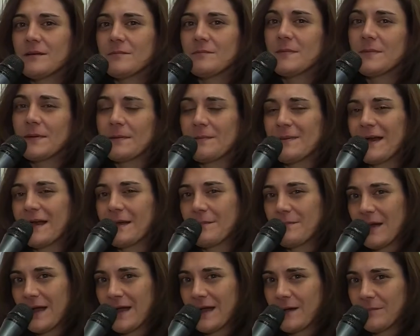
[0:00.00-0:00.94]
Biperbanca è
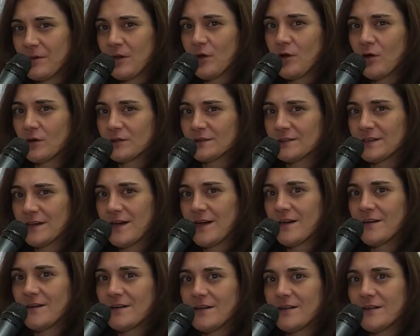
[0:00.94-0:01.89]
banca
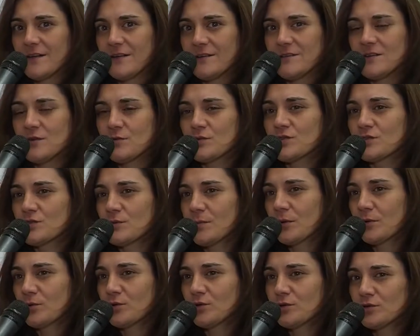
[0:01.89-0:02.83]
pilota eh, di questo
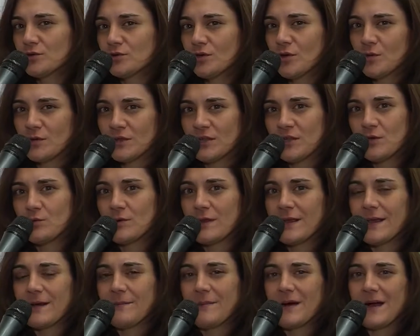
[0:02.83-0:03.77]
prodotto, quindi
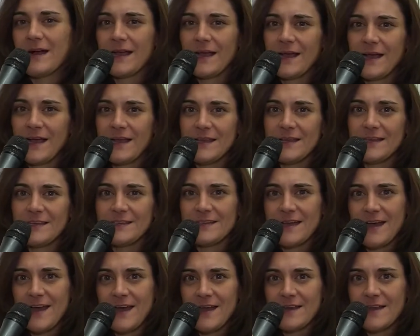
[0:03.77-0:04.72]
unica banca in
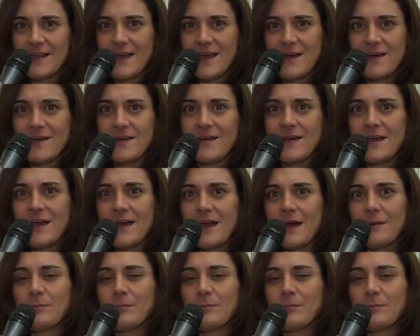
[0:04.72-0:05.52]
Italia a